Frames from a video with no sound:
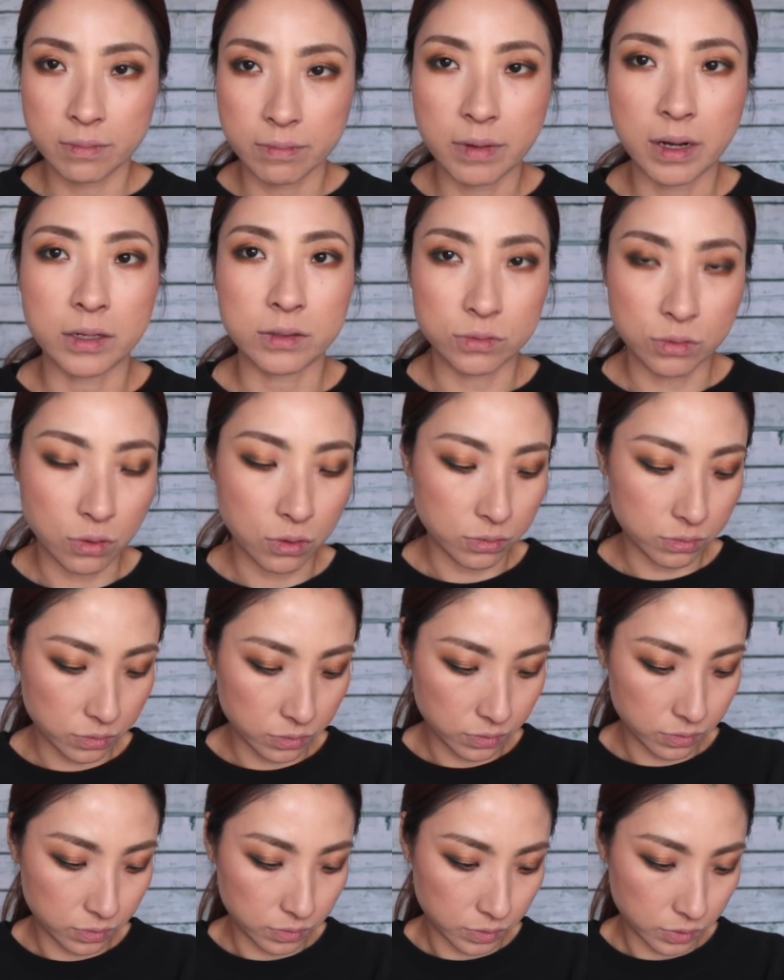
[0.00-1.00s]
まあそう
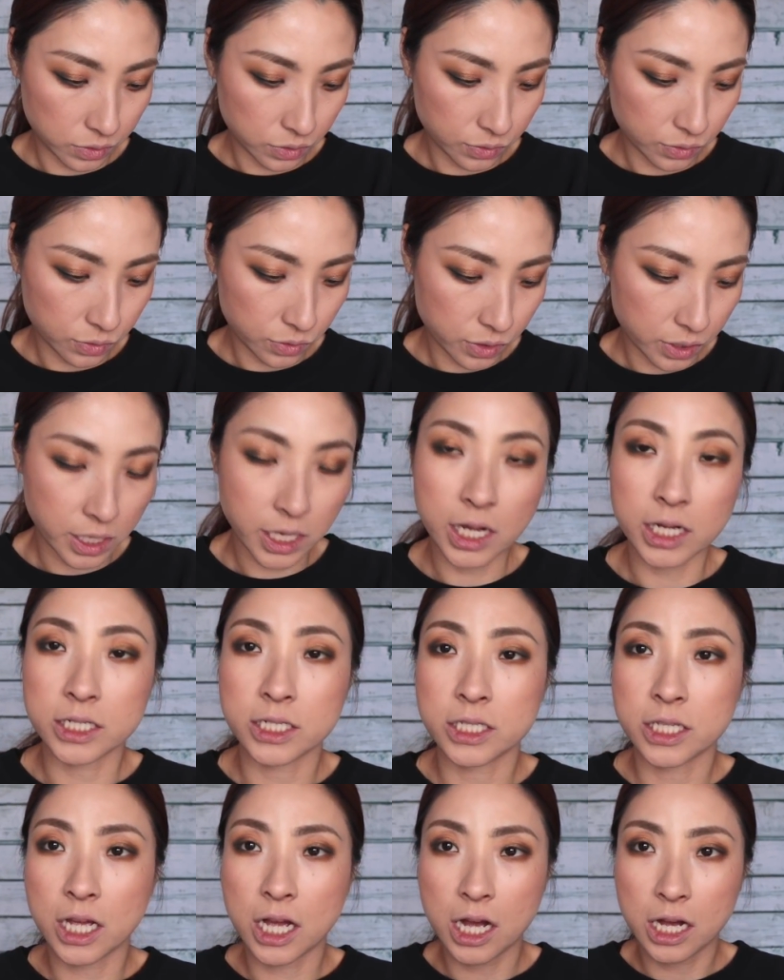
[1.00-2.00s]
うんそう、それで明
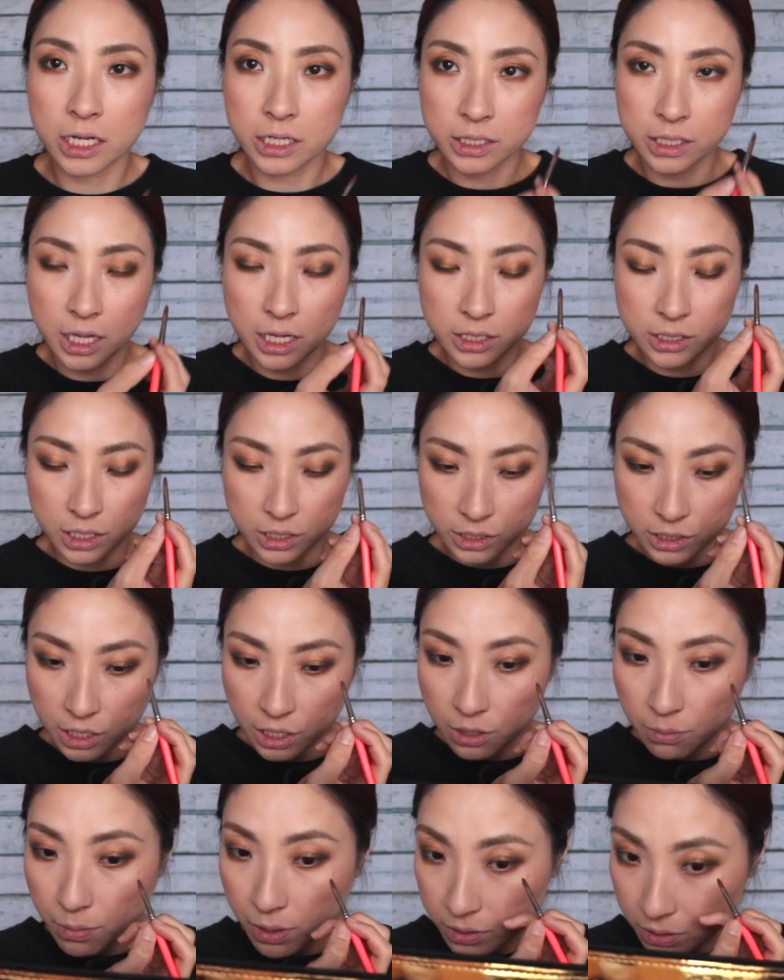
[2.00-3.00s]
日検査して
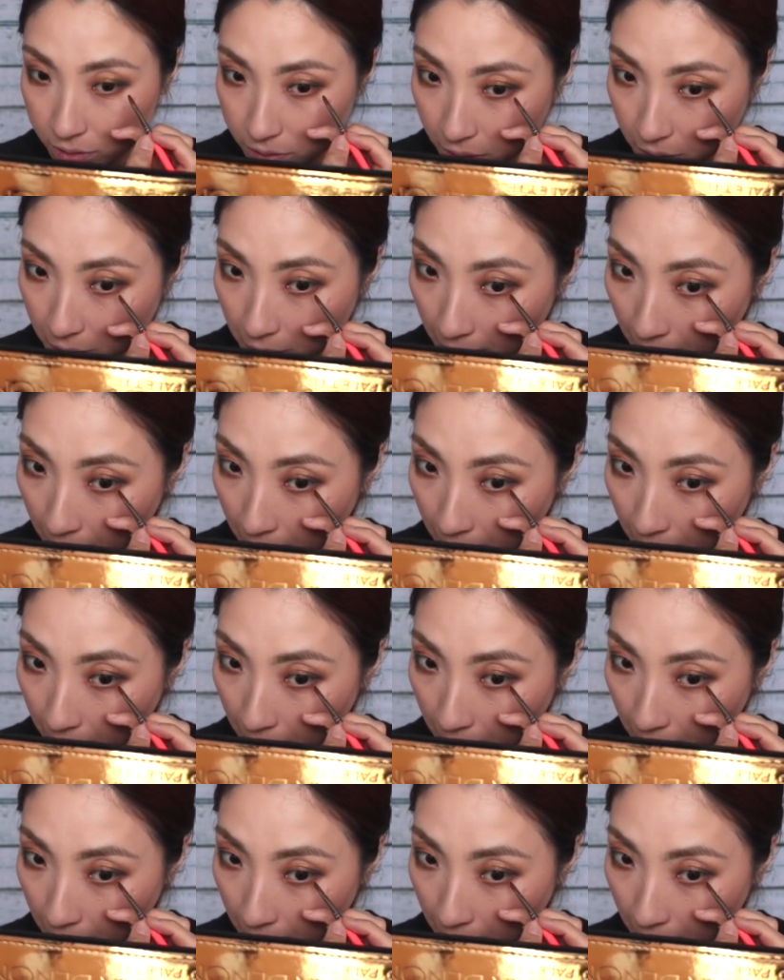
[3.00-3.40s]
きます。